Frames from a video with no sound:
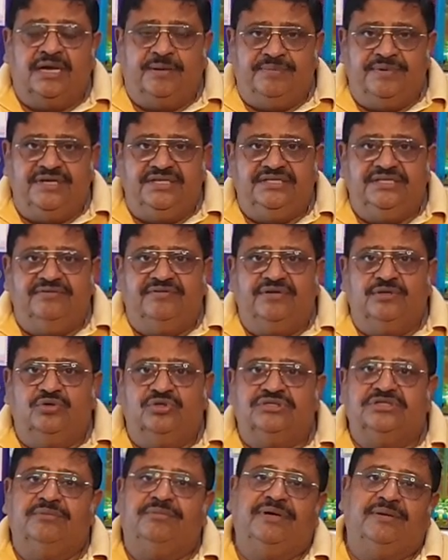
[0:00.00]
अपने जीवन
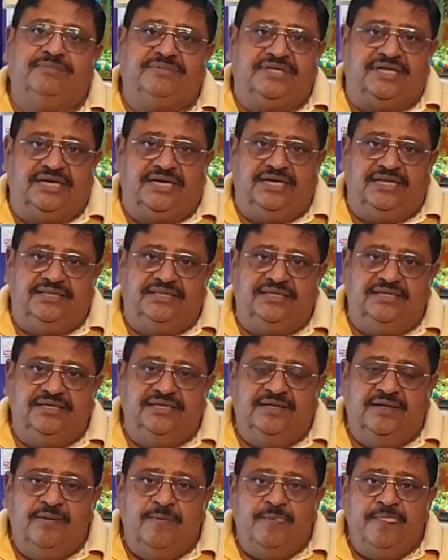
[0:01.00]
को समाप्त कर लेती हैं